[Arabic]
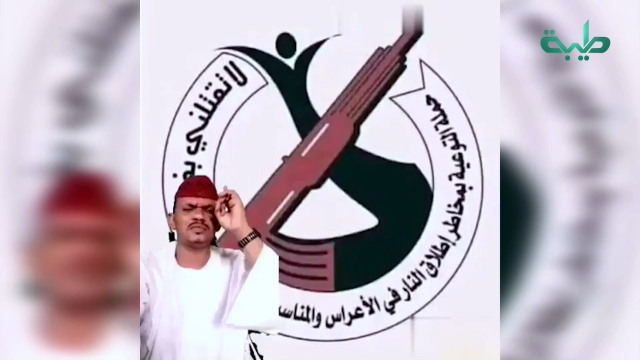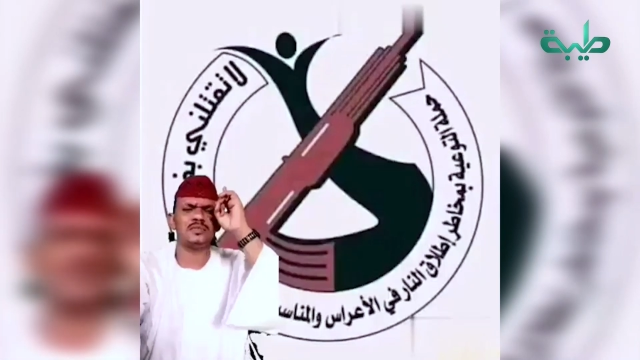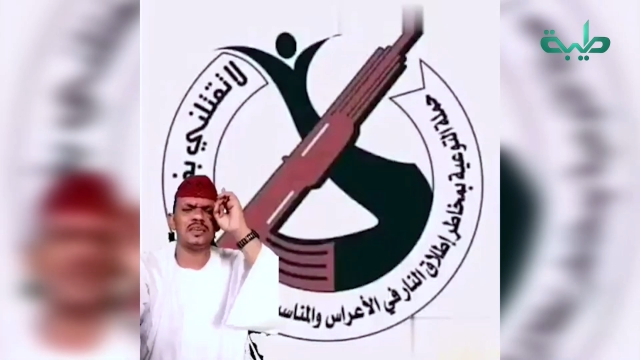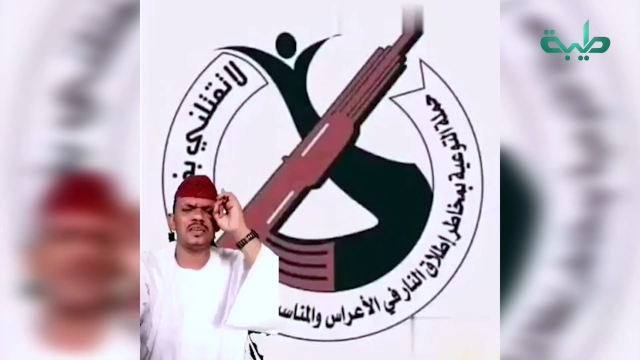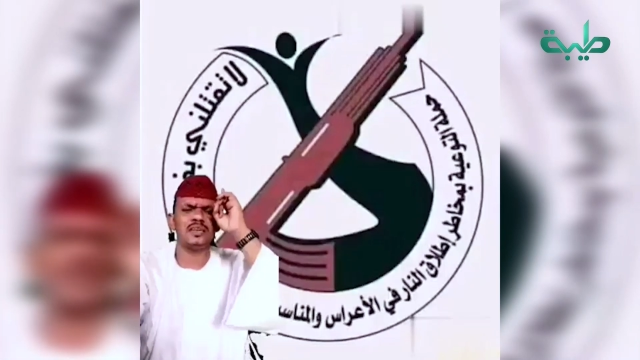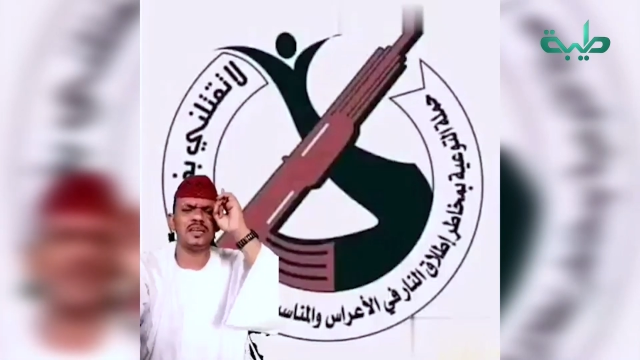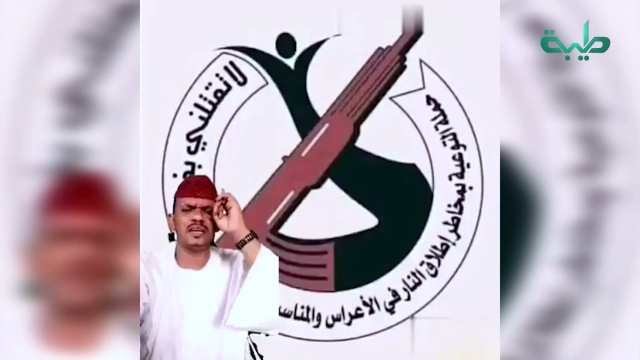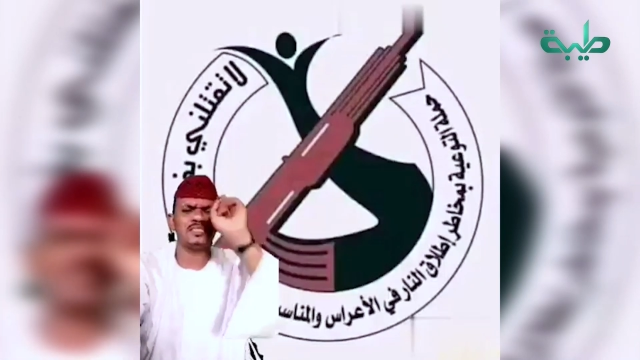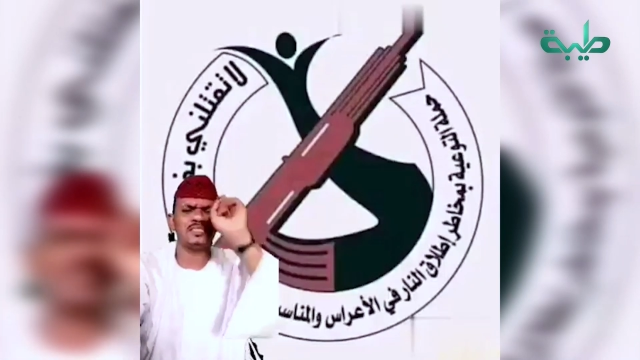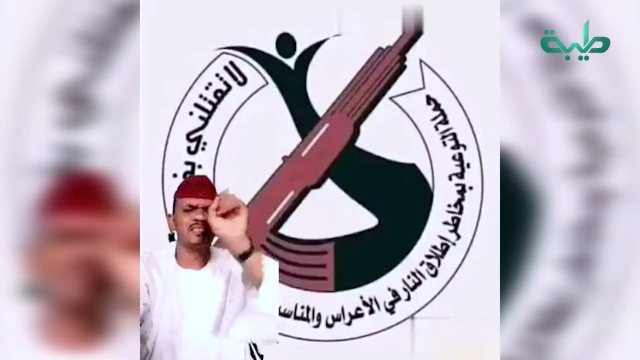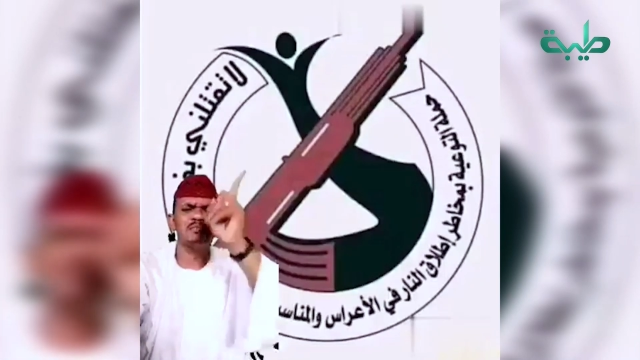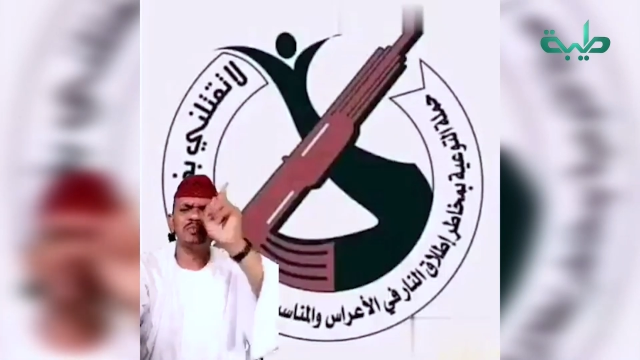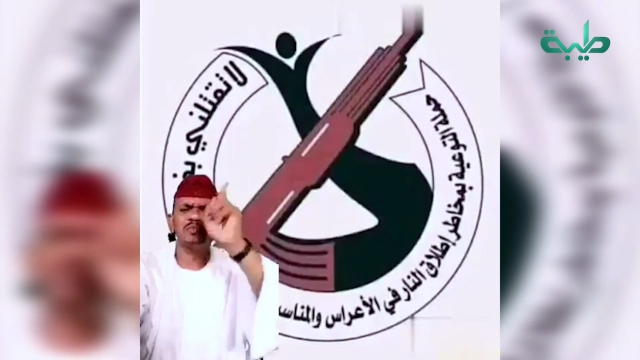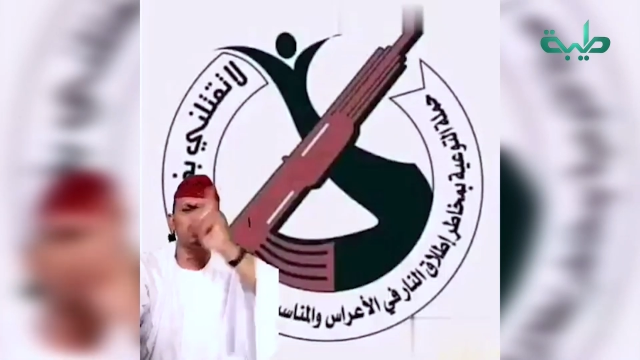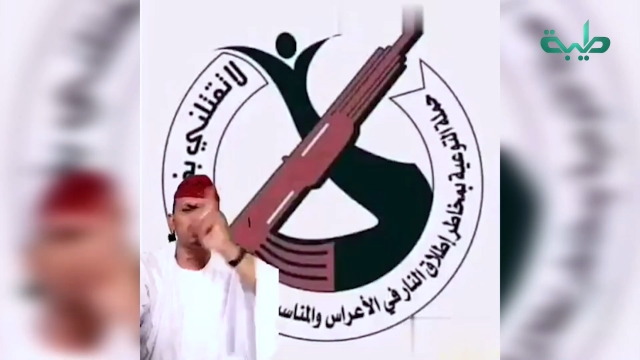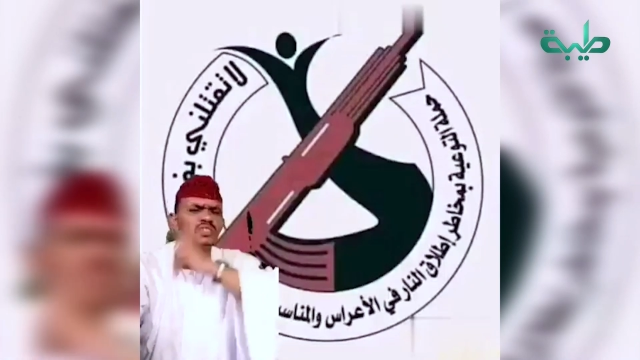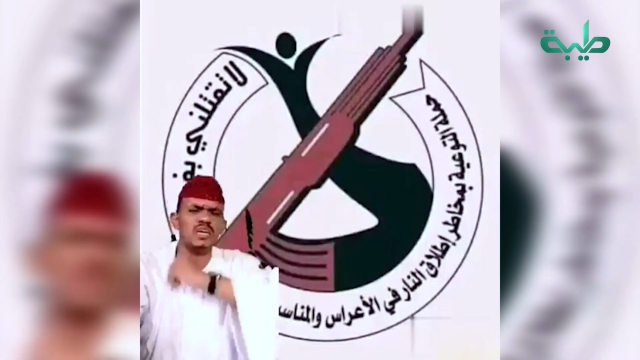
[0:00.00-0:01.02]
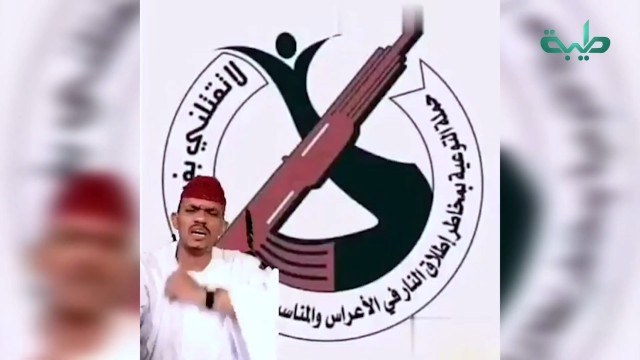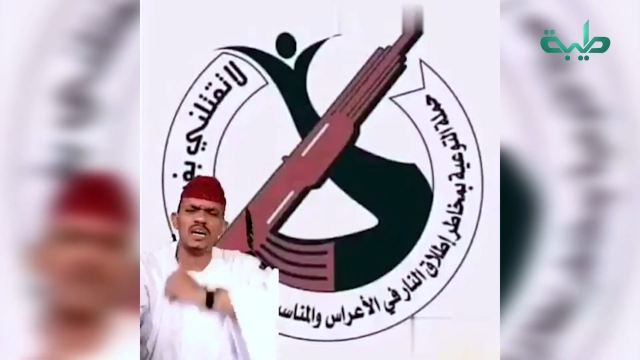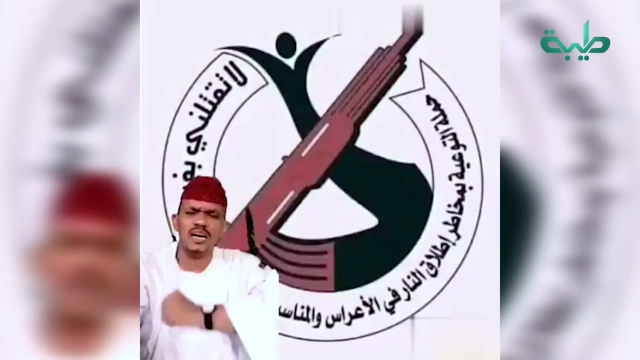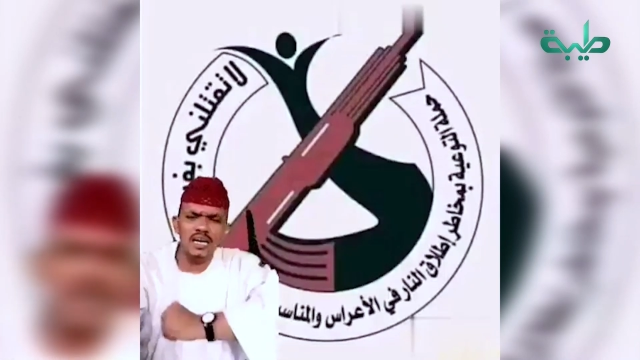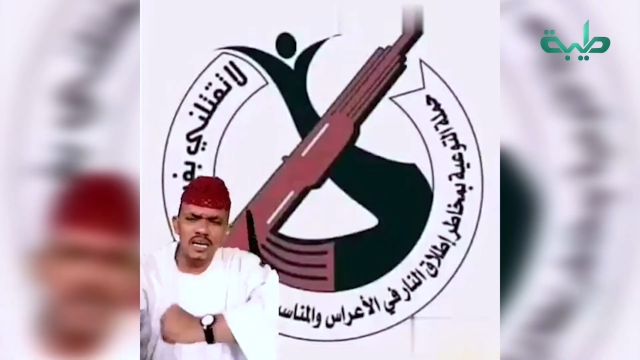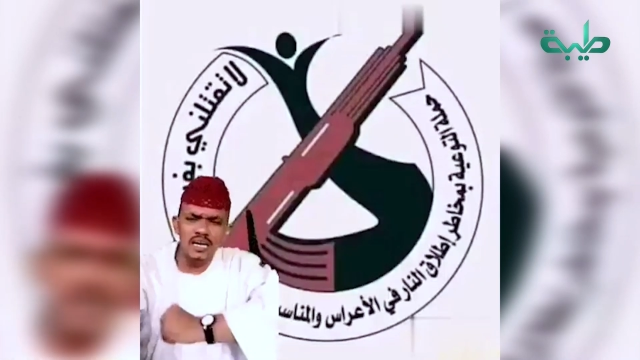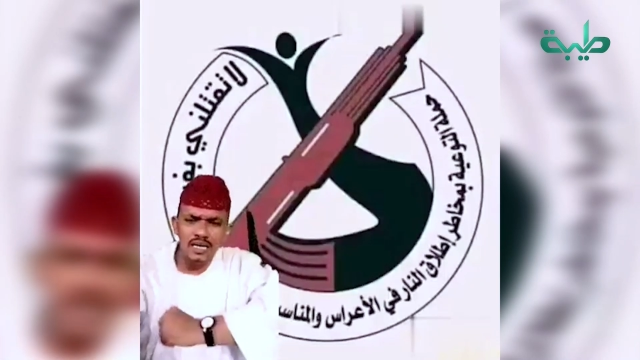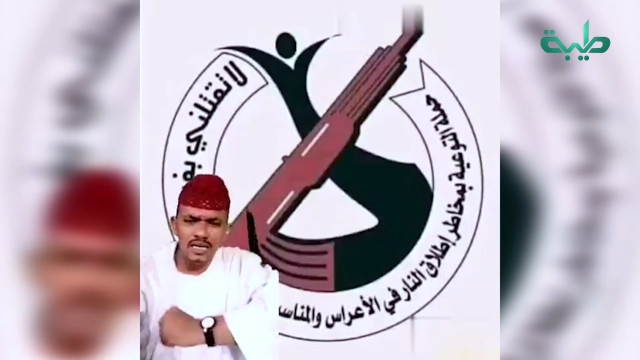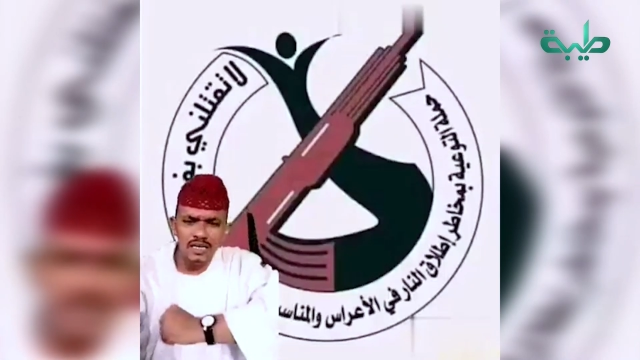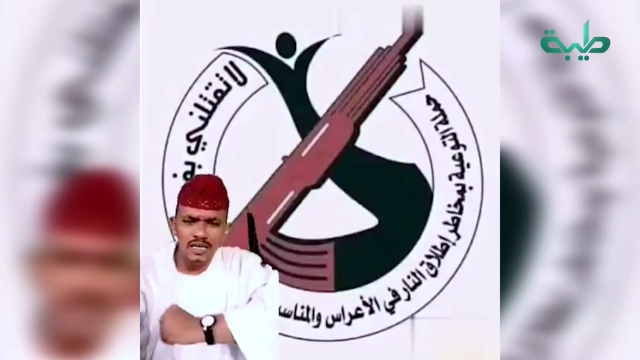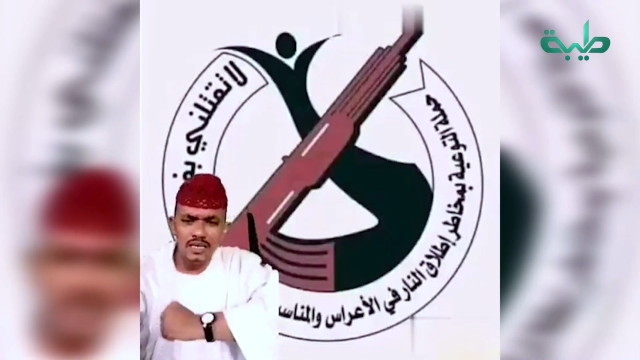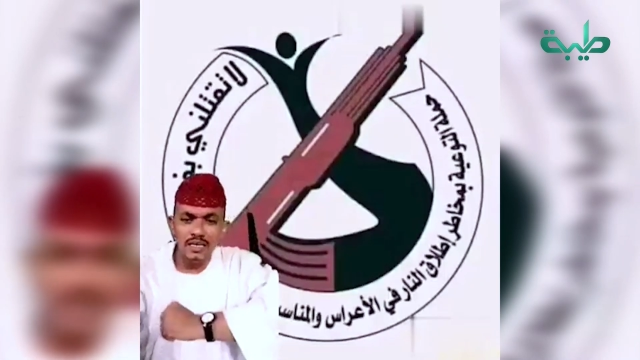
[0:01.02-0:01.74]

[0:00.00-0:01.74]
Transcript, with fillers: اسم الله العظيم مو صاح